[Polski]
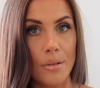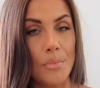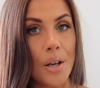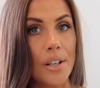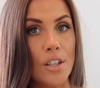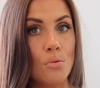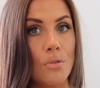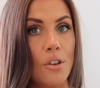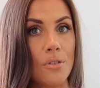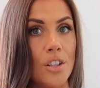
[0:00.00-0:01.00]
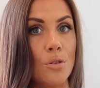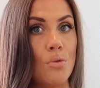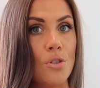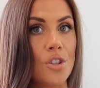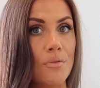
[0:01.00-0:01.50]
miała niedługie,
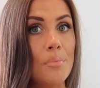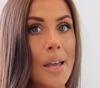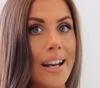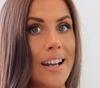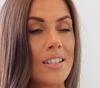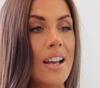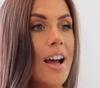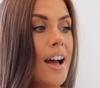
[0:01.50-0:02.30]
niedługo się wybierać